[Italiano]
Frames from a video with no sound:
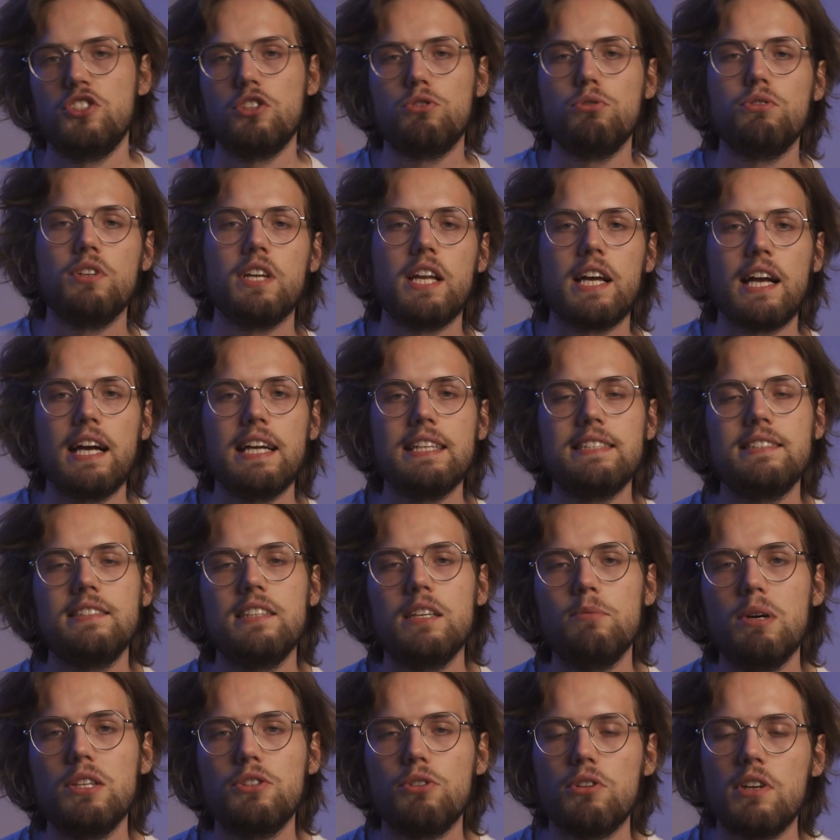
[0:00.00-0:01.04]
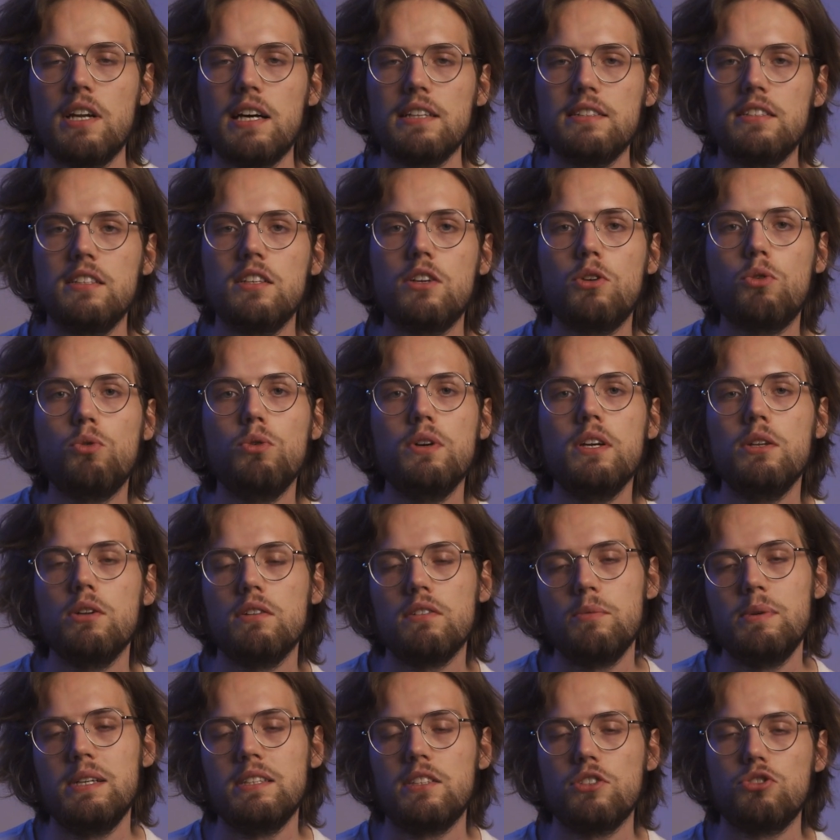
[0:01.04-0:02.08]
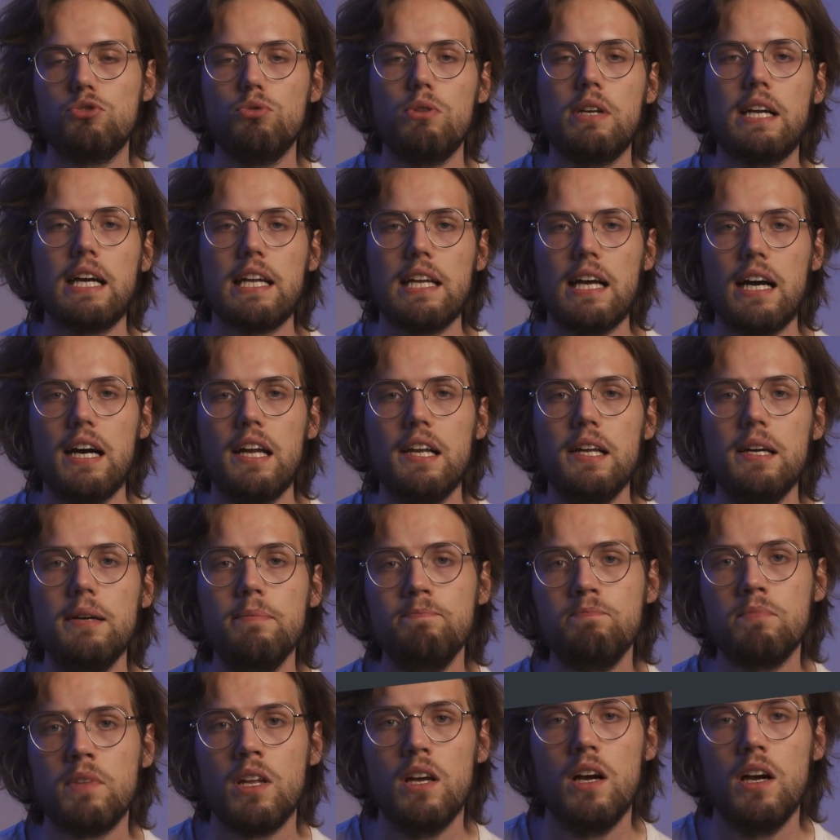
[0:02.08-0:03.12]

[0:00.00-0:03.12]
Ciao a tutti ragazzi e bentornati qui nuovamente sul canale.